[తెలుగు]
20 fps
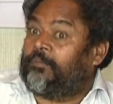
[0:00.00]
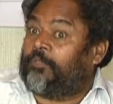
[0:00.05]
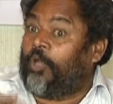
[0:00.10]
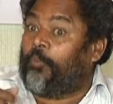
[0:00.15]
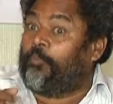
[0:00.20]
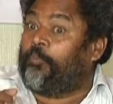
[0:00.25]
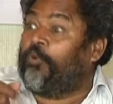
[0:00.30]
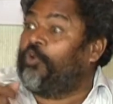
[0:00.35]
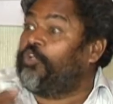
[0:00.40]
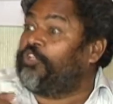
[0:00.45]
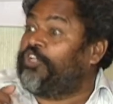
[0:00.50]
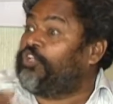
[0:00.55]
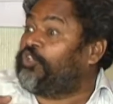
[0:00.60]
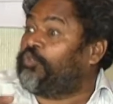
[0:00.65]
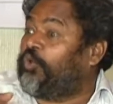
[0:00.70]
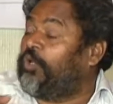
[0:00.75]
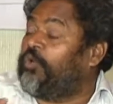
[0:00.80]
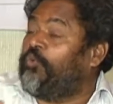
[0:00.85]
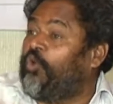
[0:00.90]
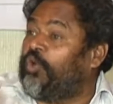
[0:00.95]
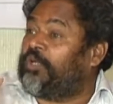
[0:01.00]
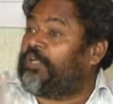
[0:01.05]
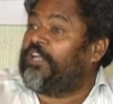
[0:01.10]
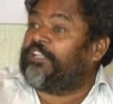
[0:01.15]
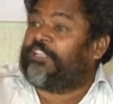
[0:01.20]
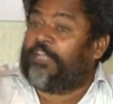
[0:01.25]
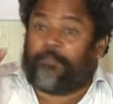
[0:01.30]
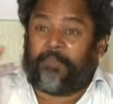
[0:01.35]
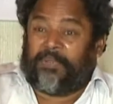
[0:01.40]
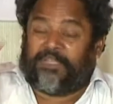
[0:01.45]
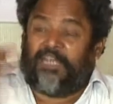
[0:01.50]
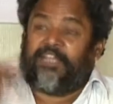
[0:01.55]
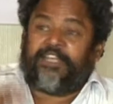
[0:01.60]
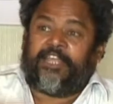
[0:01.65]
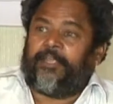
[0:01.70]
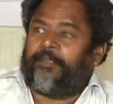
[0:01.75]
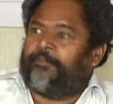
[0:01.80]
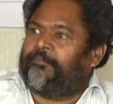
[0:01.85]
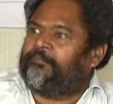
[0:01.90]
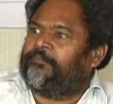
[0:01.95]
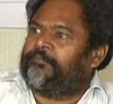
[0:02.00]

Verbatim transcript: డబ్బులు తీసుకొని ఓట్లు వేసే ప్రజలకి